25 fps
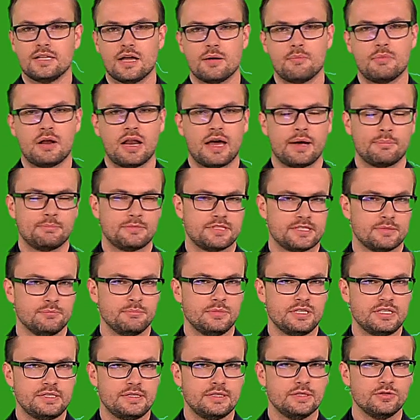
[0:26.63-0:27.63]
da bleibt es ein
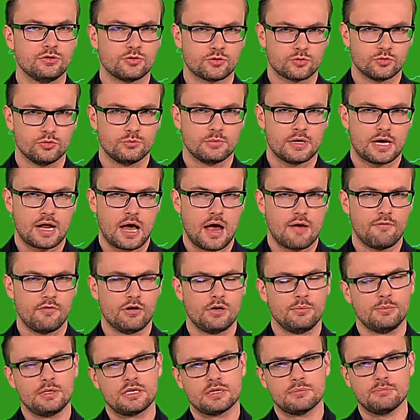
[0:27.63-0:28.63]
bisschen trüber. Da haben
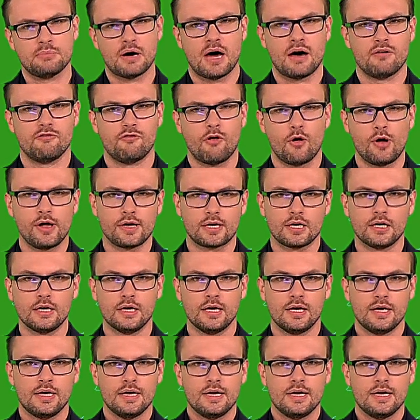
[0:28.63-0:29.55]
wir nämlich ein paar Wolken.